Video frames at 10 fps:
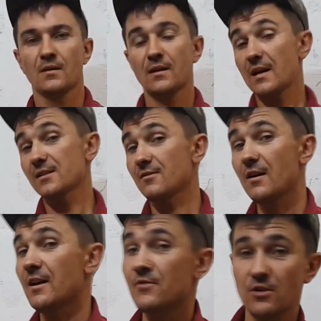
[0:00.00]
Раз,
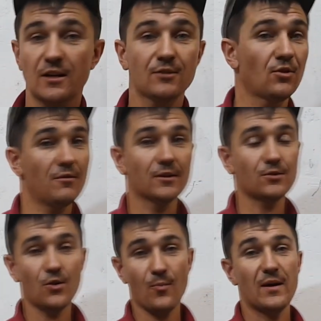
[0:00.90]
два и все готово.
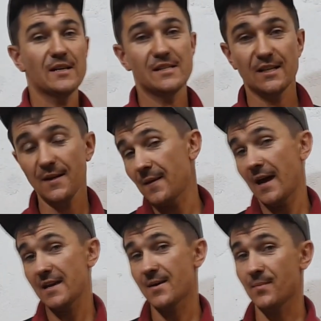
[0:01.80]
Труба истелена
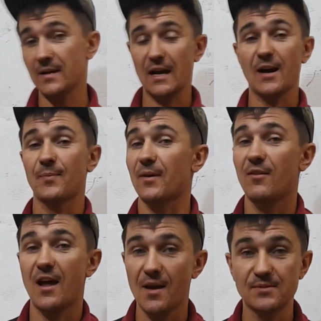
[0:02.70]
и мы
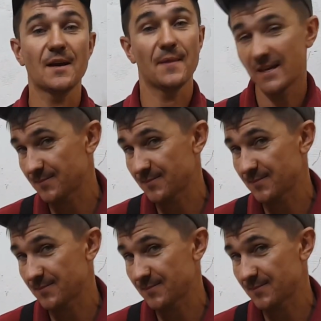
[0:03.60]
отправляемся на